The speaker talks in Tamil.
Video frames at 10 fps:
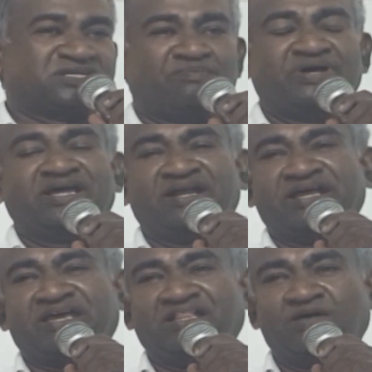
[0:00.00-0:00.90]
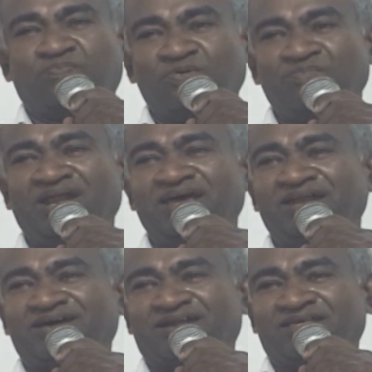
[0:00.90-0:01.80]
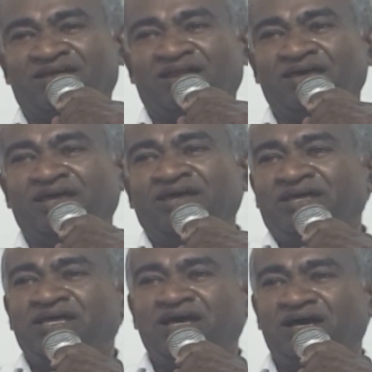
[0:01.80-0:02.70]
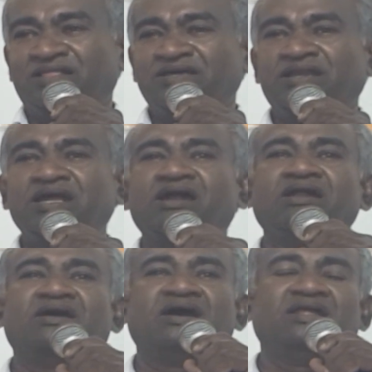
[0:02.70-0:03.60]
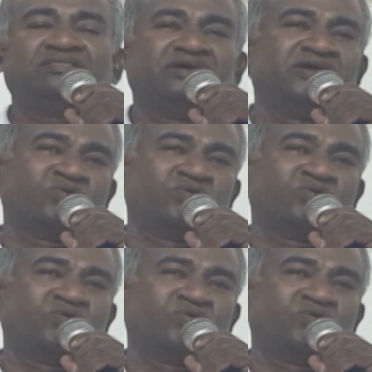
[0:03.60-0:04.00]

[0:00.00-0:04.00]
சபை இன்றைக்கு இந்த பூமியில் இருக்கிறதுனால அது நிகழ்காலத்தை